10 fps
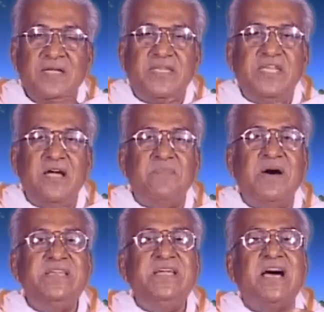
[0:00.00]
कि
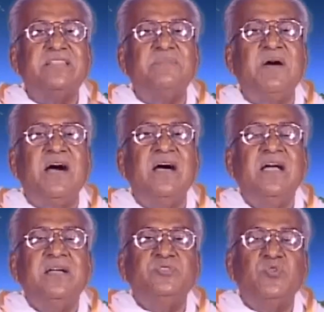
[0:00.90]
हमारी आत्मा
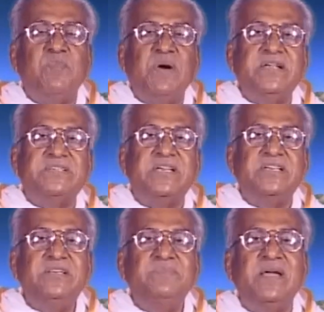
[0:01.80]
जो हमारे
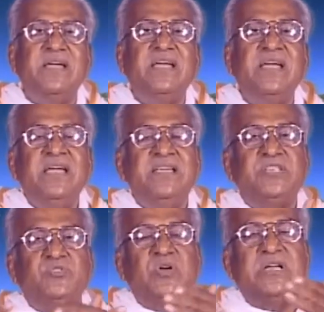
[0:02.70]
शरीर में है ये
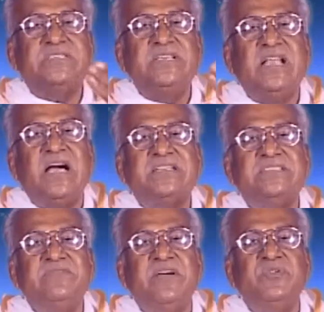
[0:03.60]
चौरासी लाख
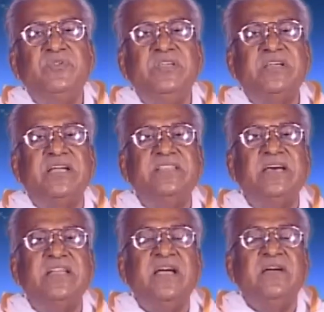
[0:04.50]
जीवा योनि के अंदर